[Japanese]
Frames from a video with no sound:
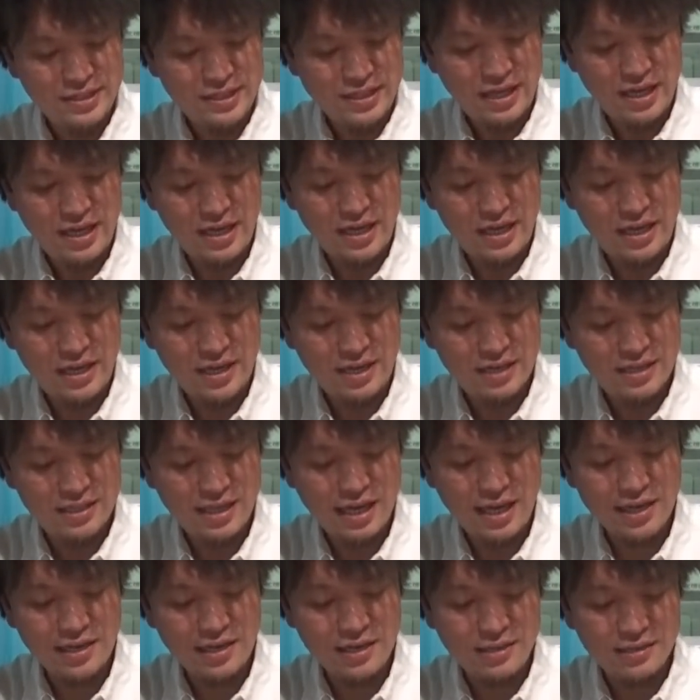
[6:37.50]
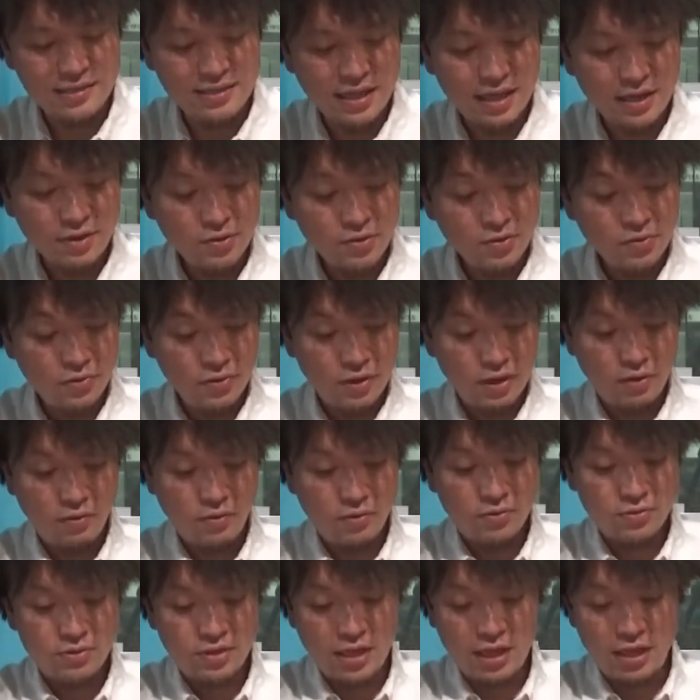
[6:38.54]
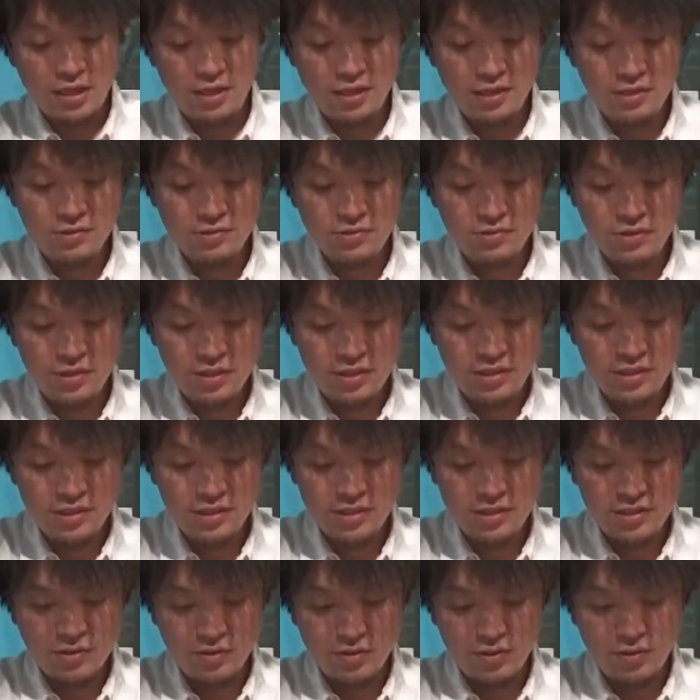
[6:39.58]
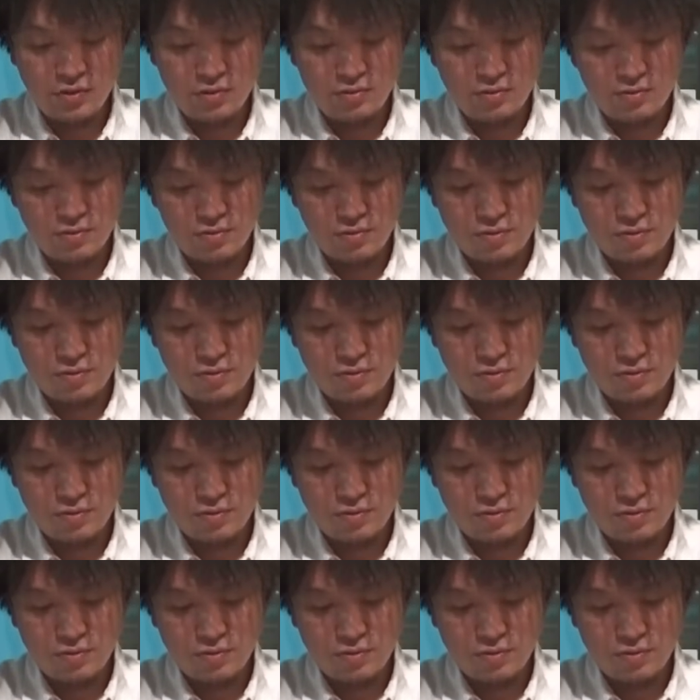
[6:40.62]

えー、最近残業が多くて21時の